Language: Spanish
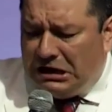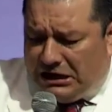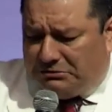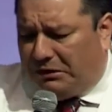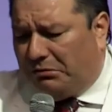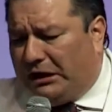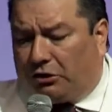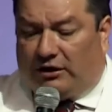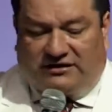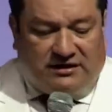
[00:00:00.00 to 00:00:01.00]
es
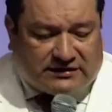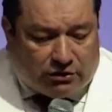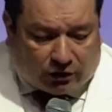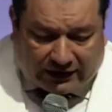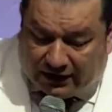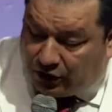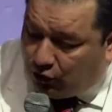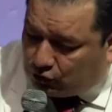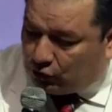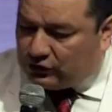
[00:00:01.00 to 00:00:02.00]
bíblico, así dicen los
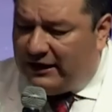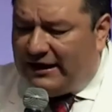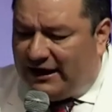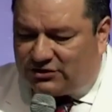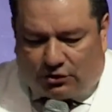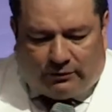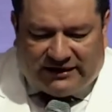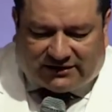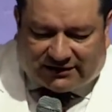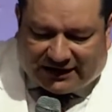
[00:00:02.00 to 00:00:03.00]
religiosos. Éxodo
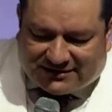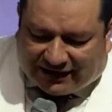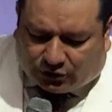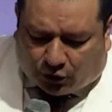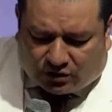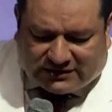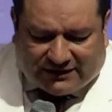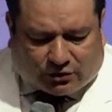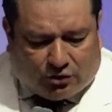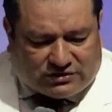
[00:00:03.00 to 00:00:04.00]
23, 14,
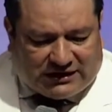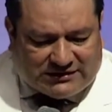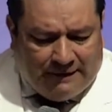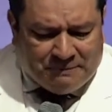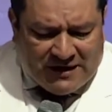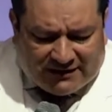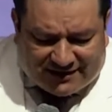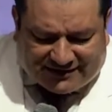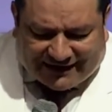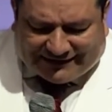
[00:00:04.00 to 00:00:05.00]
entonces
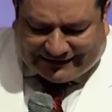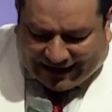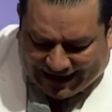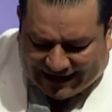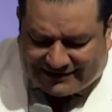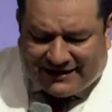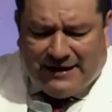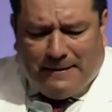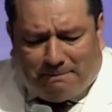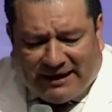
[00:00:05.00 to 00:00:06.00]
Dice, tres
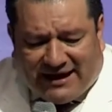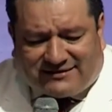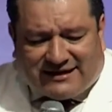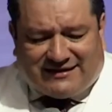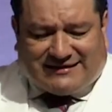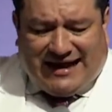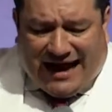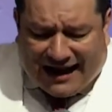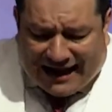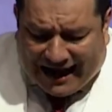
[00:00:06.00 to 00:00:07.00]
veces
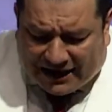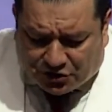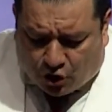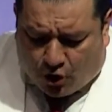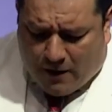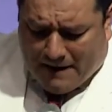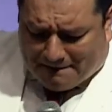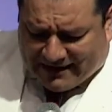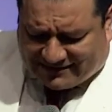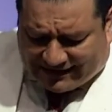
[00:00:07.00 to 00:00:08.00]
al año
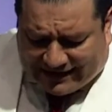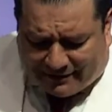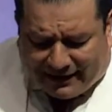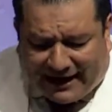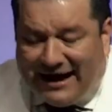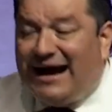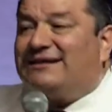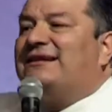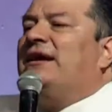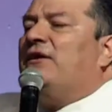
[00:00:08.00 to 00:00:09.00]
me celebrarás